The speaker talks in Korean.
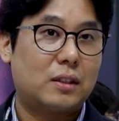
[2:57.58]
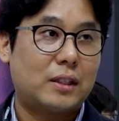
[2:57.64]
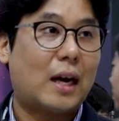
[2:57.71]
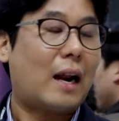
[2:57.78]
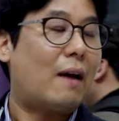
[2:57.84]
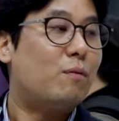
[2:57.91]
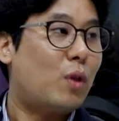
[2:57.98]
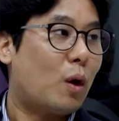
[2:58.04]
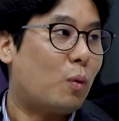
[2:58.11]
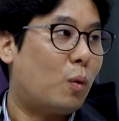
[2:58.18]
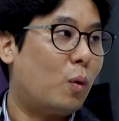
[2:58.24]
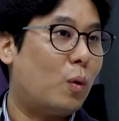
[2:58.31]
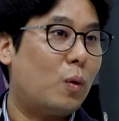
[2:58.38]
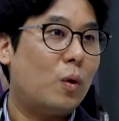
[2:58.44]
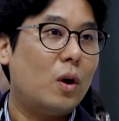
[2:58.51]
잘 안
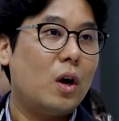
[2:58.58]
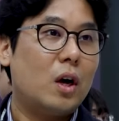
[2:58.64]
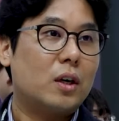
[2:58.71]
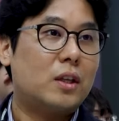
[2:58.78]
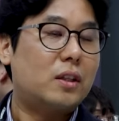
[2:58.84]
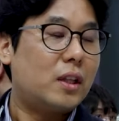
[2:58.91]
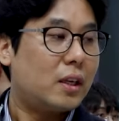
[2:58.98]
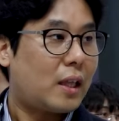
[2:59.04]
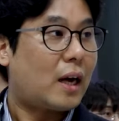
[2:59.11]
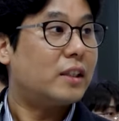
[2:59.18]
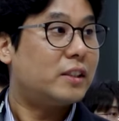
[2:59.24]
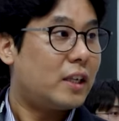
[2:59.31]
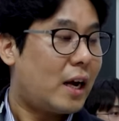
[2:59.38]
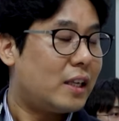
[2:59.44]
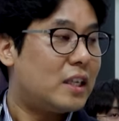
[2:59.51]
됐고 그때
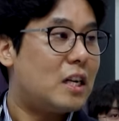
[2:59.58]
당시 한